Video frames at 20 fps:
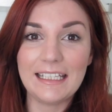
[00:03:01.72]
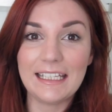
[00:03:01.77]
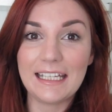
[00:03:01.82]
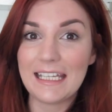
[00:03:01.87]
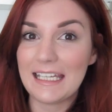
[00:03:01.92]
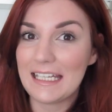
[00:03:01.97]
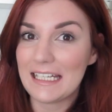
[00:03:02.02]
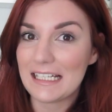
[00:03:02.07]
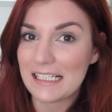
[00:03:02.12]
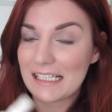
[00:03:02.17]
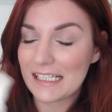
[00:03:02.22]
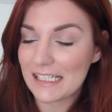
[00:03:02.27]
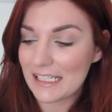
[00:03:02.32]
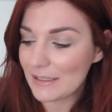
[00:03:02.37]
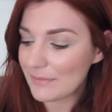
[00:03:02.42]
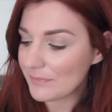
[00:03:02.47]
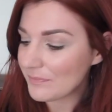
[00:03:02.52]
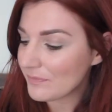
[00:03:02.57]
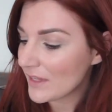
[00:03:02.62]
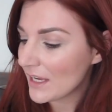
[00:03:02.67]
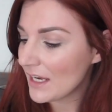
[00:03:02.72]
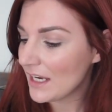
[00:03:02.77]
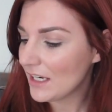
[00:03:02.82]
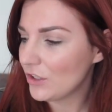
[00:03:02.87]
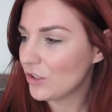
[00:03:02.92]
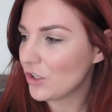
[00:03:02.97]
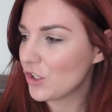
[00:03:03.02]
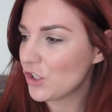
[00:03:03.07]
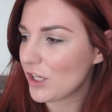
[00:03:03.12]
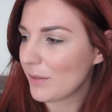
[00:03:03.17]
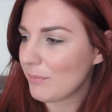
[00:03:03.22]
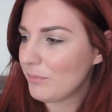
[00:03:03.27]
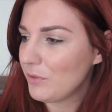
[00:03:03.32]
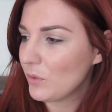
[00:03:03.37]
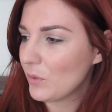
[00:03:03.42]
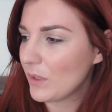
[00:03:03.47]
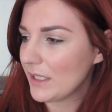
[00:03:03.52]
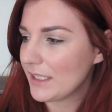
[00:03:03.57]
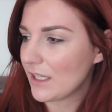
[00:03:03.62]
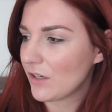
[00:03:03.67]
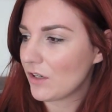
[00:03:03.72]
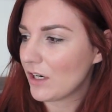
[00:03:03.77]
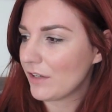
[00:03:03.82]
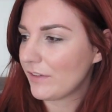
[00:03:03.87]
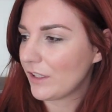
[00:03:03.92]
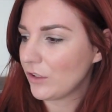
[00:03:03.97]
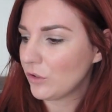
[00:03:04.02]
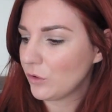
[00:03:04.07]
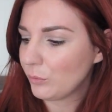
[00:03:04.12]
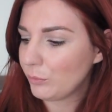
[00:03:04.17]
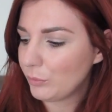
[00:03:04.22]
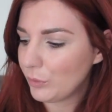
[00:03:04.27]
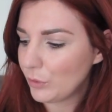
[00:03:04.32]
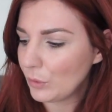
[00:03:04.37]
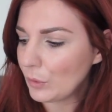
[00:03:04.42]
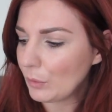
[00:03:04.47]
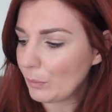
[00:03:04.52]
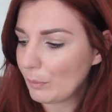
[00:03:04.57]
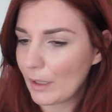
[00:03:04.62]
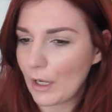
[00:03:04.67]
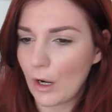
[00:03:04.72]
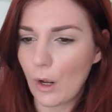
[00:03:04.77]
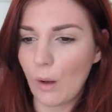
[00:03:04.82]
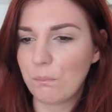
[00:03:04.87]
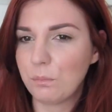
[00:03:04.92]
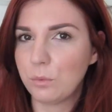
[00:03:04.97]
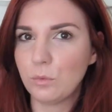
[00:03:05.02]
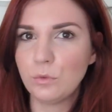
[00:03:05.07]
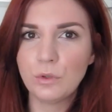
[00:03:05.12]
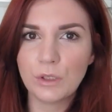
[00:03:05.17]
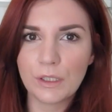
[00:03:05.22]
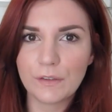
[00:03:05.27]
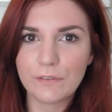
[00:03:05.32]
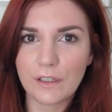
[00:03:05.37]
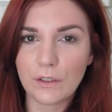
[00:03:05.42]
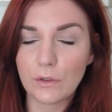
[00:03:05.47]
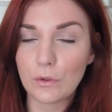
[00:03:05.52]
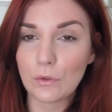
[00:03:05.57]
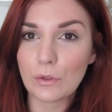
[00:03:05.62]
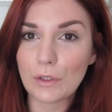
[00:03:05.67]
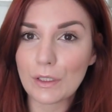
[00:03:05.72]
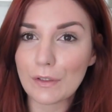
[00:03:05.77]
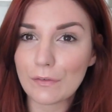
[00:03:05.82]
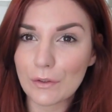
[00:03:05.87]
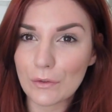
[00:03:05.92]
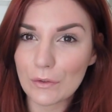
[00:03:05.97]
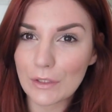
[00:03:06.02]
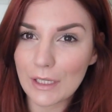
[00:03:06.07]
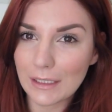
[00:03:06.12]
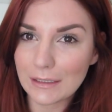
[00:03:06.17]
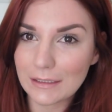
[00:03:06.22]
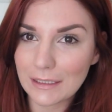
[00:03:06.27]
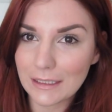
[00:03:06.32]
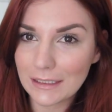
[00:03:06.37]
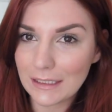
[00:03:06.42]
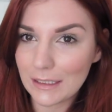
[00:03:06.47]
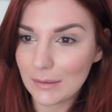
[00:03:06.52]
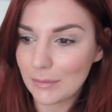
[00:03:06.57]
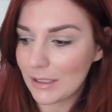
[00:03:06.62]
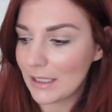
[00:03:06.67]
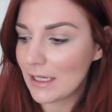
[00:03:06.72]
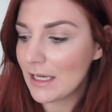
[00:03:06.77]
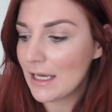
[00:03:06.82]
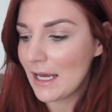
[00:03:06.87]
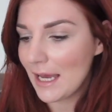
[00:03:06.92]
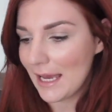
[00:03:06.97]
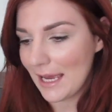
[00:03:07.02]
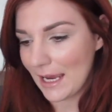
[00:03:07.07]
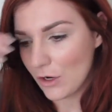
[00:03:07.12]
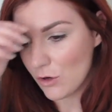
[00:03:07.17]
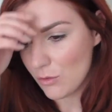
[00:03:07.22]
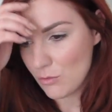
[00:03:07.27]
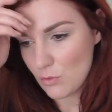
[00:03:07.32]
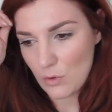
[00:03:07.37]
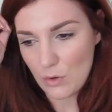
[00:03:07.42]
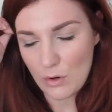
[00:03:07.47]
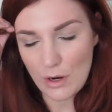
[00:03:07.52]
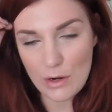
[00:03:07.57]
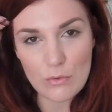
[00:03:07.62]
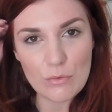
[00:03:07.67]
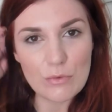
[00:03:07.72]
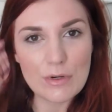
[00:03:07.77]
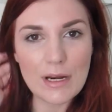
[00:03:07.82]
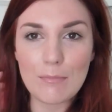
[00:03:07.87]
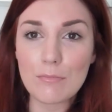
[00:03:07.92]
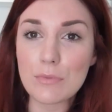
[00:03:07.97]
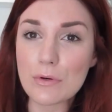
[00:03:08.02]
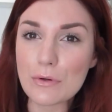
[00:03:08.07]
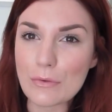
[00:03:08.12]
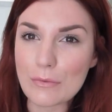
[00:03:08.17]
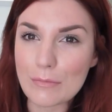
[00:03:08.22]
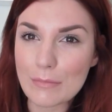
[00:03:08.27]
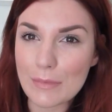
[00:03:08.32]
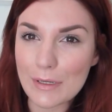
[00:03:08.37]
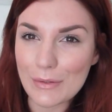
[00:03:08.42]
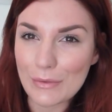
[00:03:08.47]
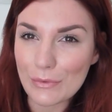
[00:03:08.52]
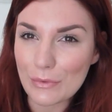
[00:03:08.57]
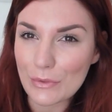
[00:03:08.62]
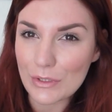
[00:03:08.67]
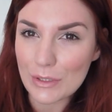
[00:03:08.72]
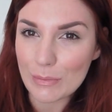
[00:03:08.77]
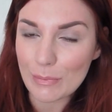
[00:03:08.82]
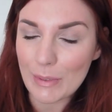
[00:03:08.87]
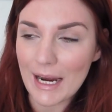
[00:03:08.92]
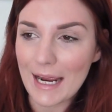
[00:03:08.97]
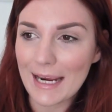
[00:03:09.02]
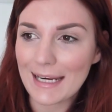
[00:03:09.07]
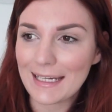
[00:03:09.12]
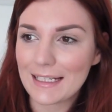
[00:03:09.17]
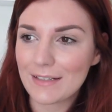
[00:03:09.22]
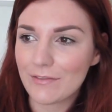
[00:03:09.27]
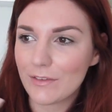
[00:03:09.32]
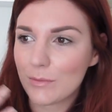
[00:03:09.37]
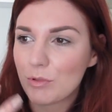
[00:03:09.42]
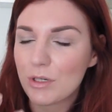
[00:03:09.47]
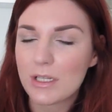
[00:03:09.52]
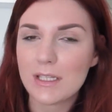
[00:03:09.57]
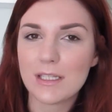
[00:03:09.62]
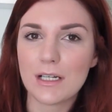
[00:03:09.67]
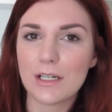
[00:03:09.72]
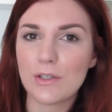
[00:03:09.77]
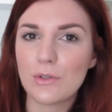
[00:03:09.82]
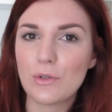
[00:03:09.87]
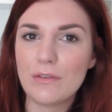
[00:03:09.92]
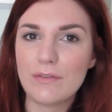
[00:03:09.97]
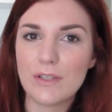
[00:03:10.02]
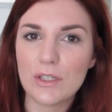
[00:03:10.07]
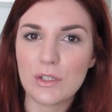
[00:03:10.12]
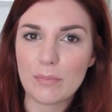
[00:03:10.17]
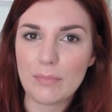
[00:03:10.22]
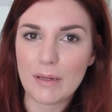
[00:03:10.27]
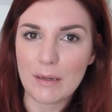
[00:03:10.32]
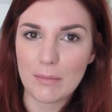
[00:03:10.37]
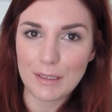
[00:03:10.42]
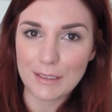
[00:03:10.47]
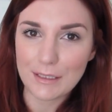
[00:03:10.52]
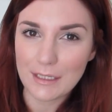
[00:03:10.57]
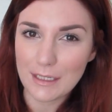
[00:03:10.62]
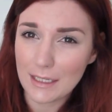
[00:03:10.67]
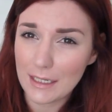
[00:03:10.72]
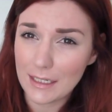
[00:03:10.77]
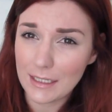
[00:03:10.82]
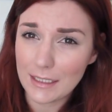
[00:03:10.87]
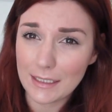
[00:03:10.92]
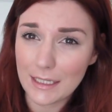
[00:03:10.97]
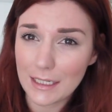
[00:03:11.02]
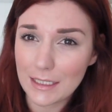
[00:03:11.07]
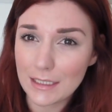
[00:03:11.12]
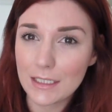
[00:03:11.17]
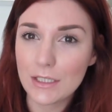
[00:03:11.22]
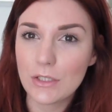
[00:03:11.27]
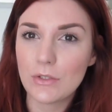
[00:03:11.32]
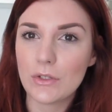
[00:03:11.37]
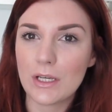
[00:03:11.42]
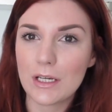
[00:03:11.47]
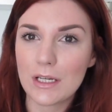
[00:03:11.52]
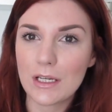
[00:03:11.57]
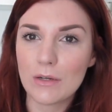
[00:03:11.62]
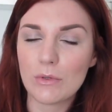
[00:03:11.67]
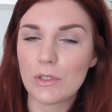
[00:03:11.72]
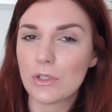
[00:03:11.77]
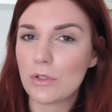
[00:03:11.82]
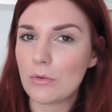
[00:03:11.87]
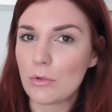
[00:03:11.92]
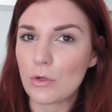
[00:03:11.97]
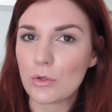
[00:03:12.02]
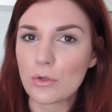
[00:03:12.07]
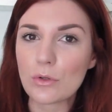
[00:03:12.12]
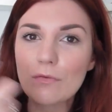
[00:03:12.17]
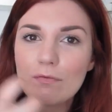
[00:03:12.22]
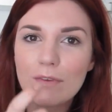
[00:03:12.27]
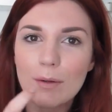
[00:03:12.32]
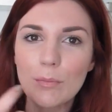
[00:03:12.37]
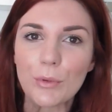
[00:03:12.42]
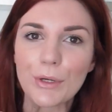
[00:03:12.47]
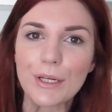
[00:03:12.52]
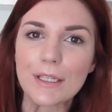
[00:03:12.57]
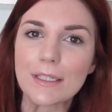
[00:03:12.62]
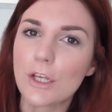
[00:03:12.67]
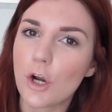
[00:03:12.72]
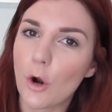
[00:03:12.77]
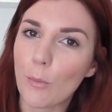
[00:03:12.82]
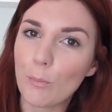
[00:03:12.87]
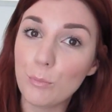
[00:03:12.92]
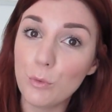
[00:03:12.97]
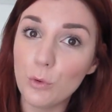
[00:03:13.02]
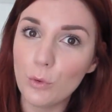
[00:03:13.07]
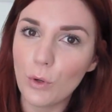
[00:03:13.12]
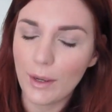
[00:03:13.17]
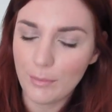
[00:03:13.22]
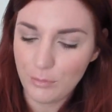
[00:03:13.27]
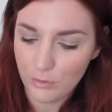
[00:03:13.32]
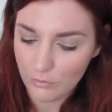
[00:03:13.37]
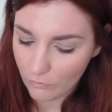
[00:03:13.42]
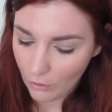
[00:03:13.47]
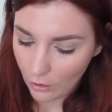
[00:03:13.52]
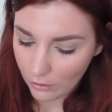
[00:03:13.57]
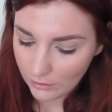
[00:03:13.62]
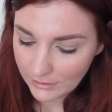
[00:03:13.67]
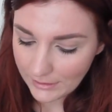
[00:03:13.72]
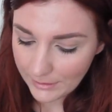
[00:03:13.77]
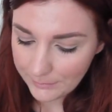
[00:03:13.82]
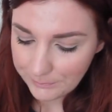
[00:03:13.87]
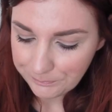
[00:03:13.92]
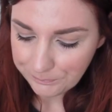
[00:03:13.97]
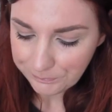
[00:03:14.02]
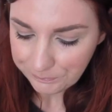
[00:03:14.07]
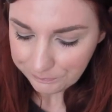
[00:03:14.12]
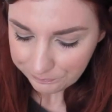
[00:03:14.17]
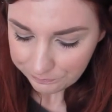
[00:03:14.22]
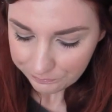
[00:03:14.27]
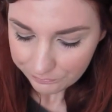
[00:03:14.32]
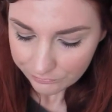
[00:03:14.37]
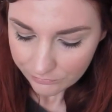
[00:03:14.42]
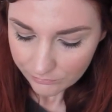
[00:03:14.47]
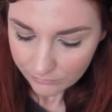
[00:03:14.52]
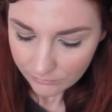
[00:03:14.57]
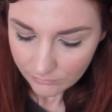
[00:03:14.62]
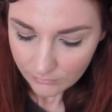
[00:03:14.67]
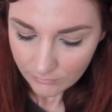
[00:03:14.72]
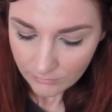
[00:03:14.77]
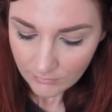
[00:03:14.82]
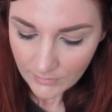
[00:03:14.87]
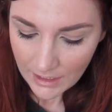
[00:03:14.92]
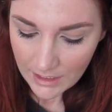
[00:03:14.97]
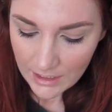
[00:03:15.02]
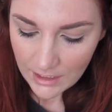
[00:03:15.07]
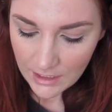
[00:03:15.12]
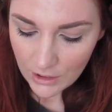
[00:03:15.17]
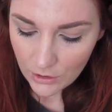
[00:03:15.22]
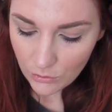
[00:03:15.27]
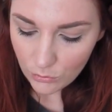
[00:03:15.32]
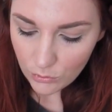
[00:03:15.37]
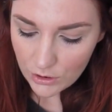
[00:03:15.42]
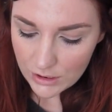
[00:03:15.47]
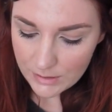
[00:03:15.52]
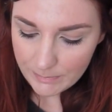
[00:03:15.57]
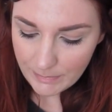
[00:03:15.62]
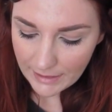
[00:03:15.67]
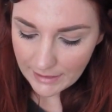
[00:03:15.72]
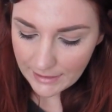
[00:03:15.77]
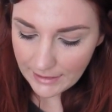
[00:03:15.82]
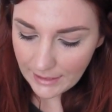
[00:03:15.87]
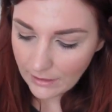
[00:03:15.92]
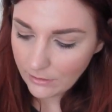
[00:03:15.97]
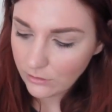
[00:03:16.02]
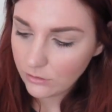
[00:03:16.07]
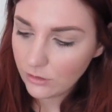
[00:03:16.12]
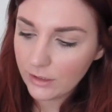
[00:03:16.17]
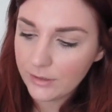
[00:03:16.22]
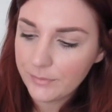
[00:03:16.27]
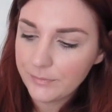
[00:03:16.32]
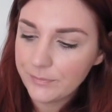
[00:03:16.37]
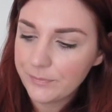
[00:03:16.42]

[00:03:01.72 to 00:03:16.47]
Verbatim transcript: di Kiehl's non c'è più questa, non la fanno più però appunto ne fanno, ne fanno, gli altri tipi e comunque una broom, uno spray da vaporizzare sul viso per mantenere l'idratazione anche questo me lo vaporizzerò più e più volte uno specchietto